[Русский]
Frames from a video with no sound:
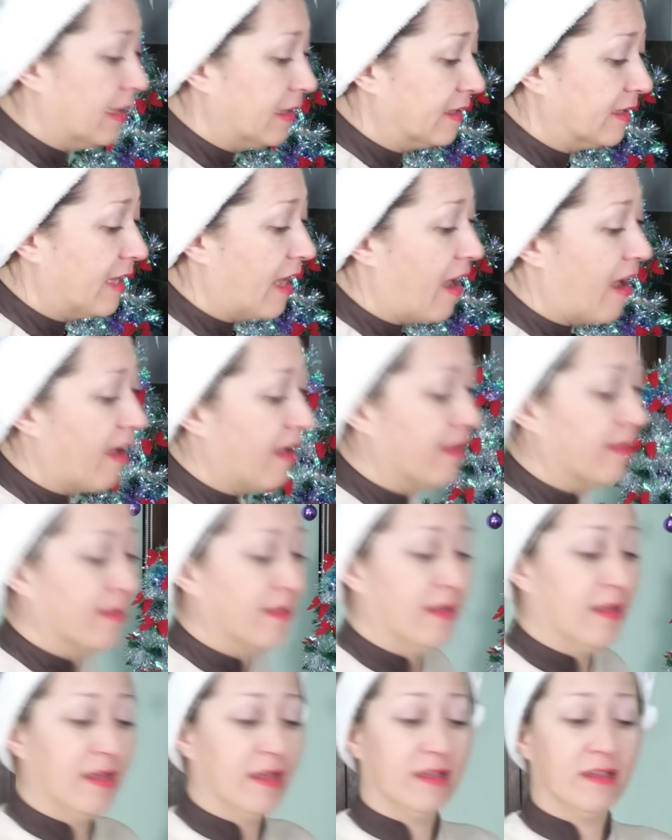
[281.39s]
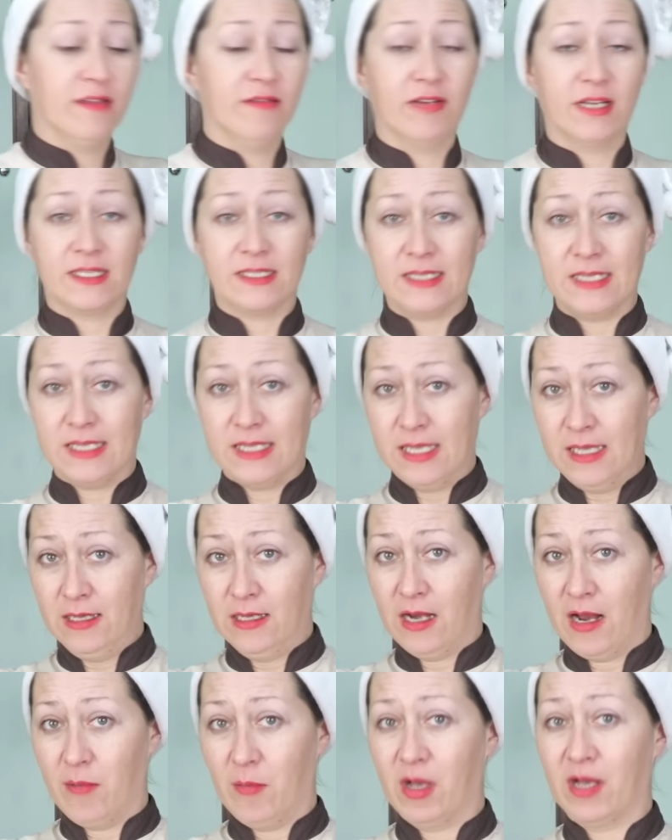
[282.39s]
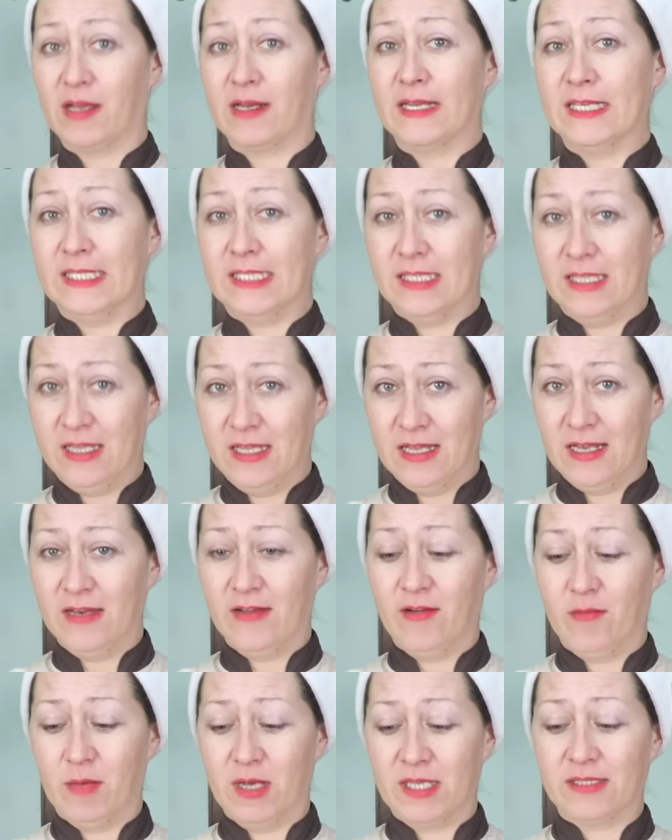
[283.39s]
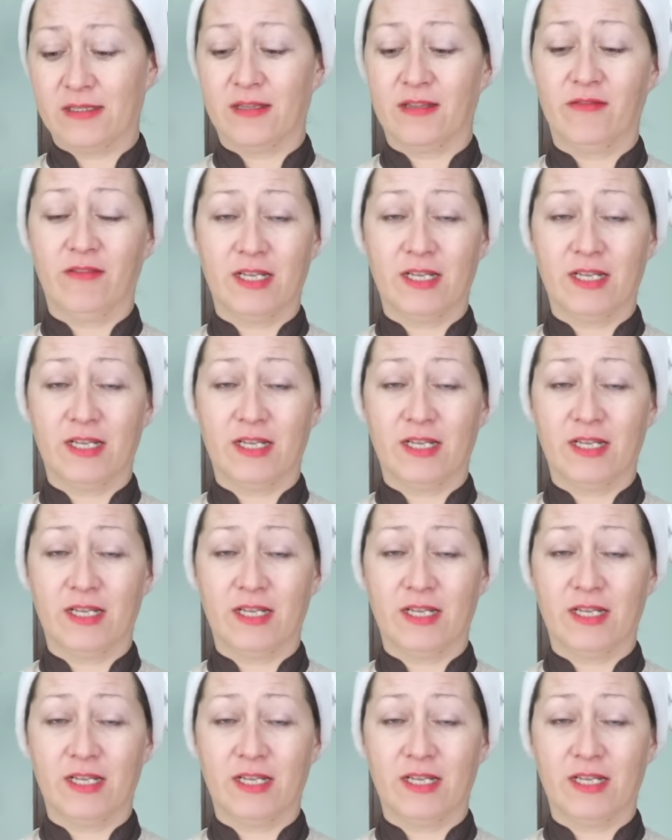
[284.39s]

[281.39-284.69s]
на 20 граммах растительного масла.